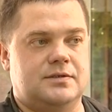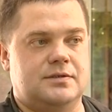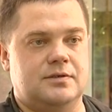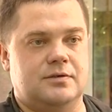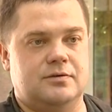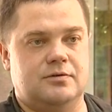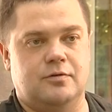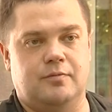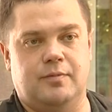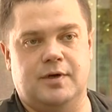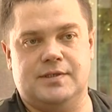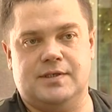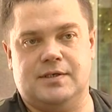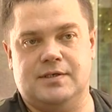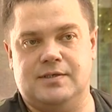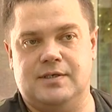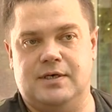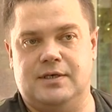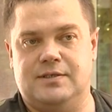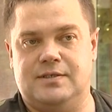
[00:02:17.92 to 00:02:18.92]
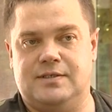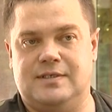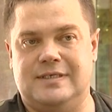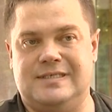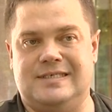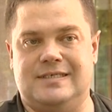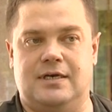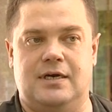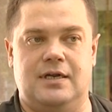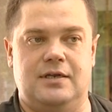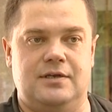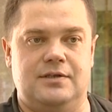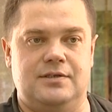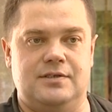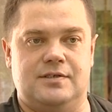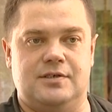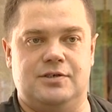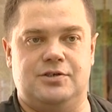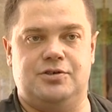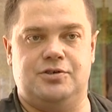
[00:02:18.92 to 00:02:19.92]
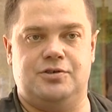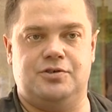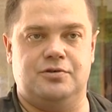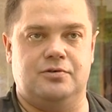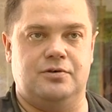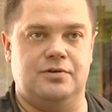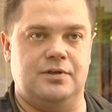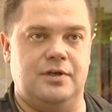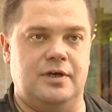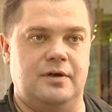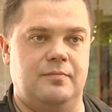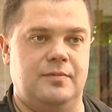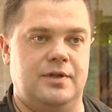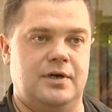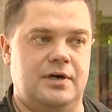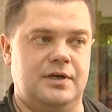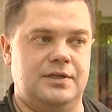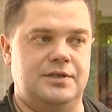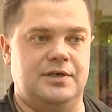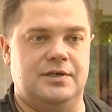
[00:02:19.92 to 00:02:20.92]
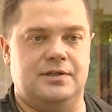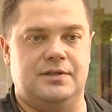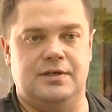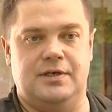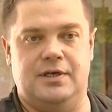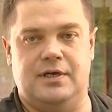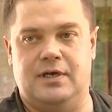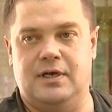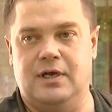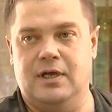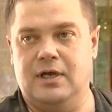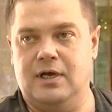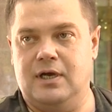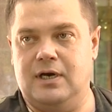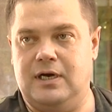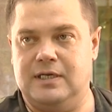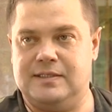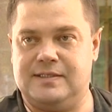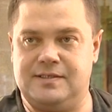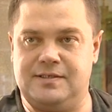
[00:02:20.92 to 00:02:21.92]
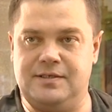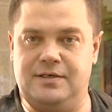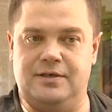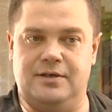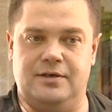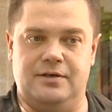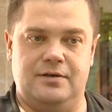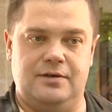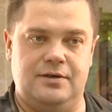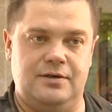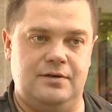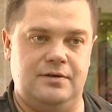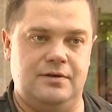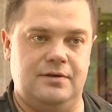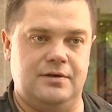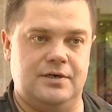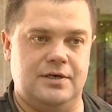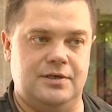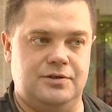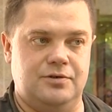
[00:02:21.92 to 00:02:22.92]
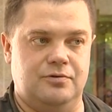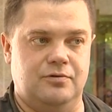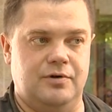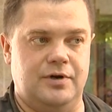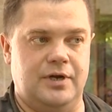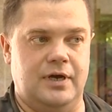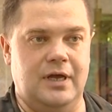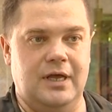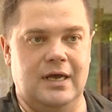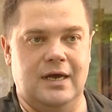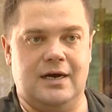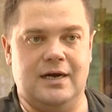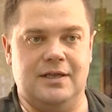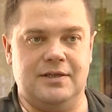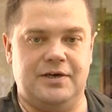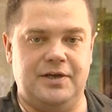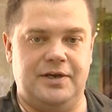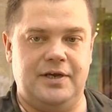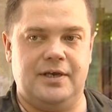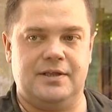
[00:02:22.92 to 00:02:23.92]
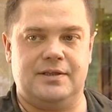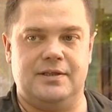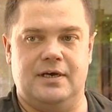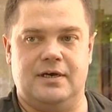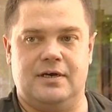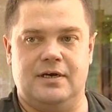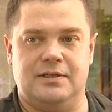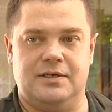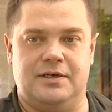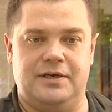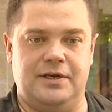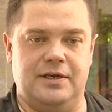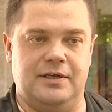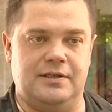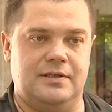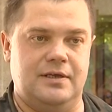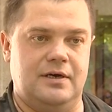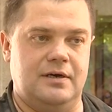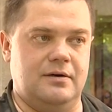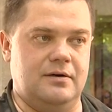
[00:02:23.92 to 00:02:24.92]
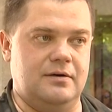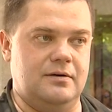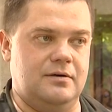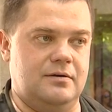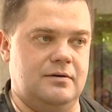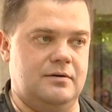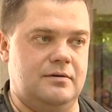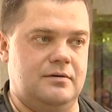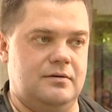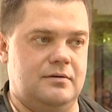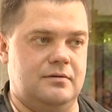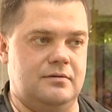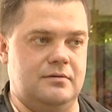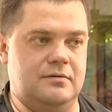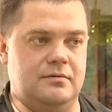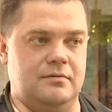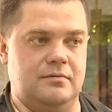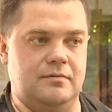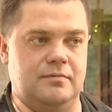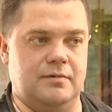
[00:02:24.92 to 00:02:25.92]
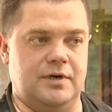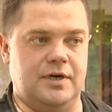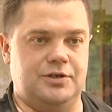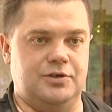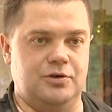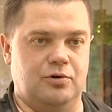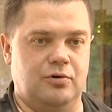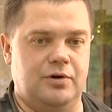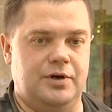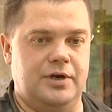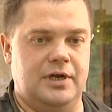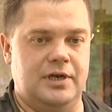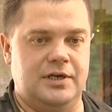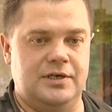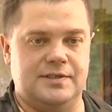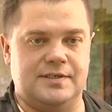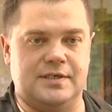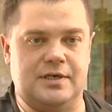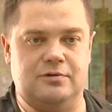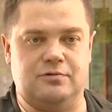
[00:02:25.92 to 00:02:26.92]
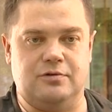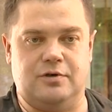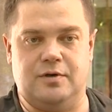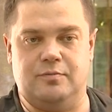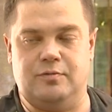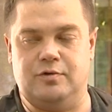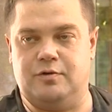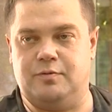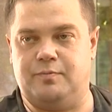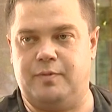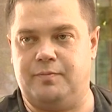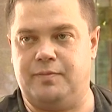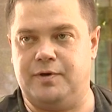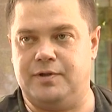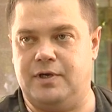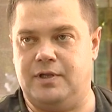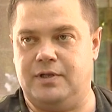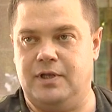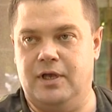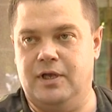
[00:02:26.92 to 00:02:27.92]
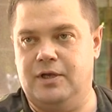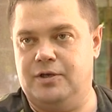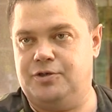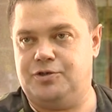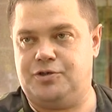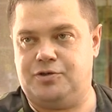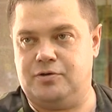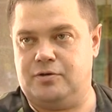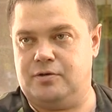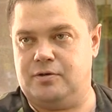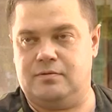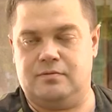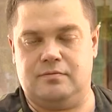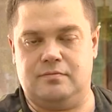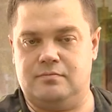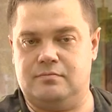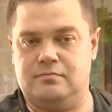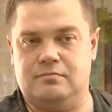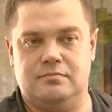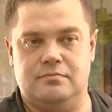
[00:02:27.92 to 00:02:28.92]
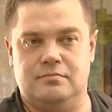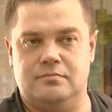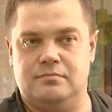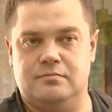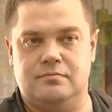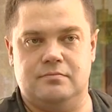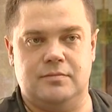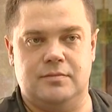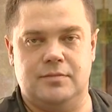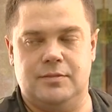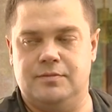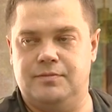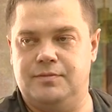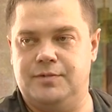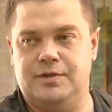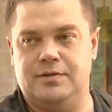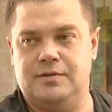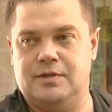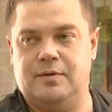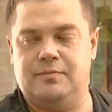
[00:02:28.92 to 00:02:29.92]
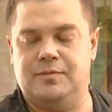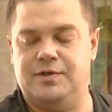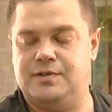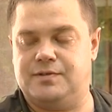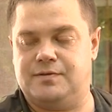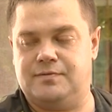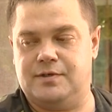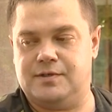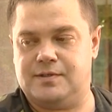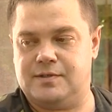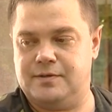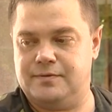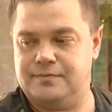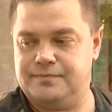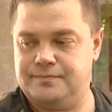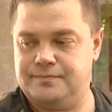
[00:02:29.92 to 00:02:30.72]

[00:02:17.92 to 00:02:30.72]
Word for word: грубо сказать, социально незащищенные, многодетные отцы и категория. Конкретно, конкретно э, категория лиц, которые будут попадать, еще нам неизвестно.